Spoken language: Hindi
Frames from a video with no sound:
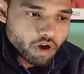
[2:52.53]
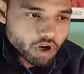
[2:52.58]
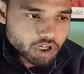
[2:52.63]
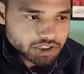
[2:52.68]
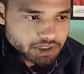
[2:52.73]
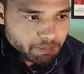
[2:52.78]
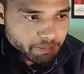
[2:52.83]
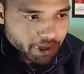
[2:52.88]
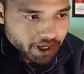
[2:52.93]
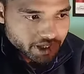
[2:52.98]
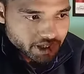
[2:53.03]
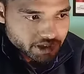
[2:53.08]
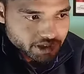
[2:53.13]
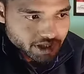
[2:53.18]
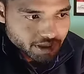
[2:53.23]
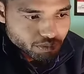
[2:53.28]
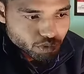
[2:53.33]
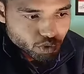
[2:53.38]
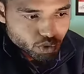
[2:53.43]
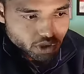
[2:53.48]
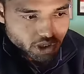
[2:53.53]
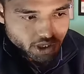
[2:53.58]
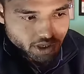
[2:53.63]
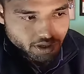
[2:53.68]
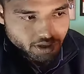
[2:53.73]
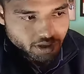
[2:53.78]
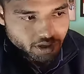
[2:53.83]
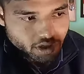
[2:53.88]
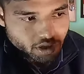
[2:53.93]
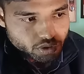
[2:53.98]
और जब वाटर कम होगा
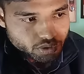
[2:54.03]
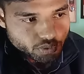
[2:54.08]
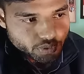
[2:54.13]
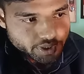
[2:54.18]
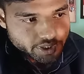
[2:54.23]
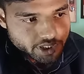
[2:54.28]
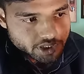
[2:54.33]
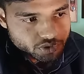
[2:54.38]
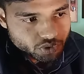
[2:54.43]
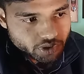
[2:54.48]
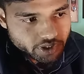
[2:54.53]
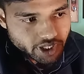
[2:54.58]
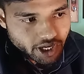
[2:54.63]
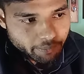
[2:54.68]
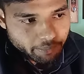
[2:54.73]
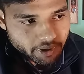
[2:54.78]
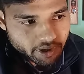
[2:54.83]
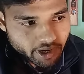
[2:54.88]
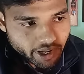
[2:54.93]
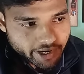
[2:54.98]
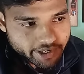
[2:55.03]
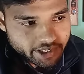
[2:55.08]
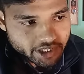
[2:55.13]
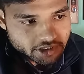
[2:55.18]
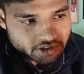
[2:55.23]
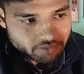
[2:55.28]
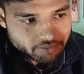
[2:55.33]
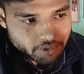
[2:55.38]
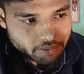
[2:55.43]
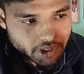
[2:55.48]
तो ये जो यहाँ पर लाइन
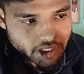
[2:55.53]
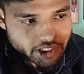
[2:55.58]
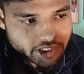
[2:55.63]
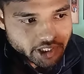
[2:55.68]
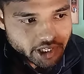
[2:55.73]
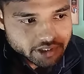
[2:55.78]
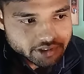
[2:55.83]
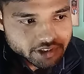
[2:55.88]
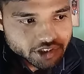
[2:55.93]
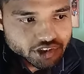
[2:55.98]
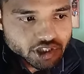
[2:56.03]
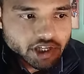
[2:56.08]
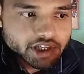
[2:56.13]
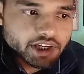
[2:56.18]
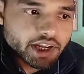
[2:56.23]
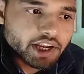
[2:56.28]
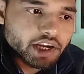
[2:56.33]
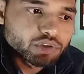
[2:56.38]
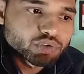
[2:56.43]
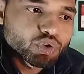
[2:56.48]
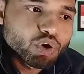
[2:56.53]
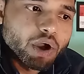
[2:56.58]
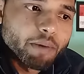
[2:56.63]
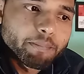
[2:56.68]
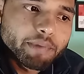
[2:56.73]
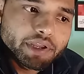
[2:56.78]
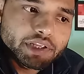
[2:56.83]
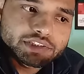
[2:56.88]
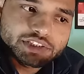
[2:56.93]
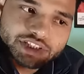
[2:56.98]
है सफ़ेद वाली ये ऐसे चले जाएगा तो
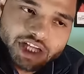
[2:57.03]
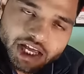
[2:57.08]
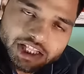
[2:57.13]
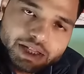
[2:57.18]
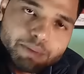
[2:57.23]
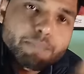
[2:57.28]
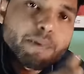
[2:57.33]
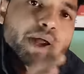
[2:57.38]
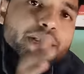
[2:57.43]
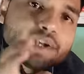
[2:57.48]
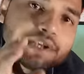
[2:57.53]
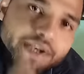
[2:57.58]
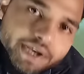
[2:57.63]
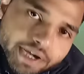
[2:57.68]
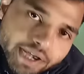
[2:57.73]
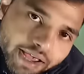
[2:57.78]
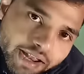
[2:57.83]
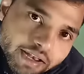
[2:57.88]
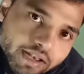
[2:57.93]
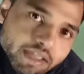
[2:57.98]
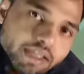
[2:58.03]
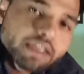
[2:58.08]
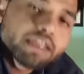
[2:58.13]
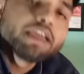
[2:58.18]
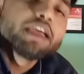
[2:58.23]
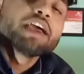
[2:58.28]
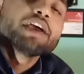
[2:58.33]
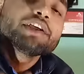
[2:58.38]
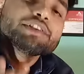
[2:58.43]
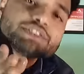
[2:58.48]
हमें ज़्यादा पानी नहीं डालना है
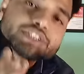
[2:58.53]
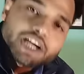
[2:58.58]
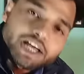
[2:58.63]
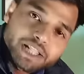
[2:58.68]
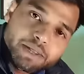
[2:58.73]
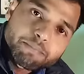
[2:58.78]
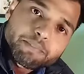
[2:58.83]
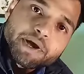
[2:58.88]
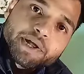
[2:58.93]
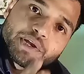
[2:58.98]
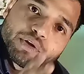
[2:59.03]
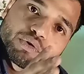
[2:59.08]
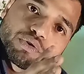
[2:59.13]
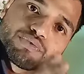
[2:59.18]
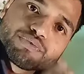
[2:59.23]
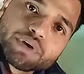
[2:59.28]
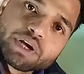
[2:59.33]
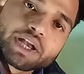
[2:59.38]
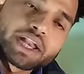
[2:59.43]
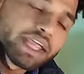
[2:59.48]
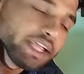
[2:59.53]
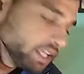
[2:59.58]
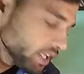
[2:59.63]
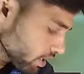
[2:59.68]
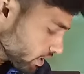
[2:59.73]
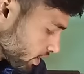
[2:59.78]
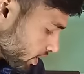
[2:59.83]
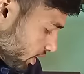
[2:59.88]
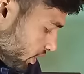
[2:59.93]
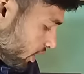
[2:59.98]
ज़्यादा पानी को फिल नहीं
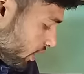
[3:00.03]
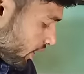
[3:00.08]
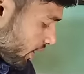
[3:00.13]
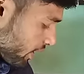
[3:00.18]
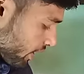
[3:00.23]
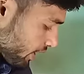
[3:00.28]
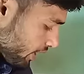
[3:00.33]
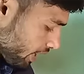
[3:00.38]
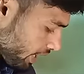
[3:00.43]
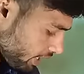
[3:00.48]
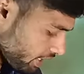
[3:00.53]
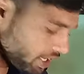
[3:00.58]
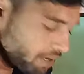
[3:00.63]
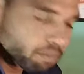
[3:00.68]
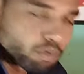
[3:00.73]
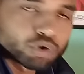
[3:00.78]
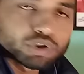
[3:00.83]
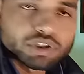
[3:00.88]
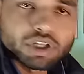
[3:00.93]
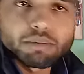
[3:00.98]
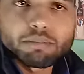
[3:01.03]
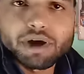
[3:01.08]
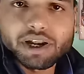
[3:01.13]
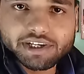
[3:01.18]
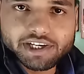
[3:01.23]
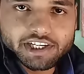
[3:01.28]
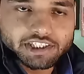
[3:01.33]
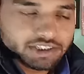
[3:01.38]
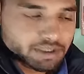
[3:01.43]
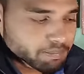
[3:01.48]
करना है एक ये बोतल
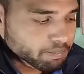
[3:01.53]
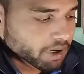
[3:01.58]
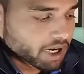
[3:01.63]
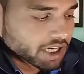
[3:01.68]
मार्केट से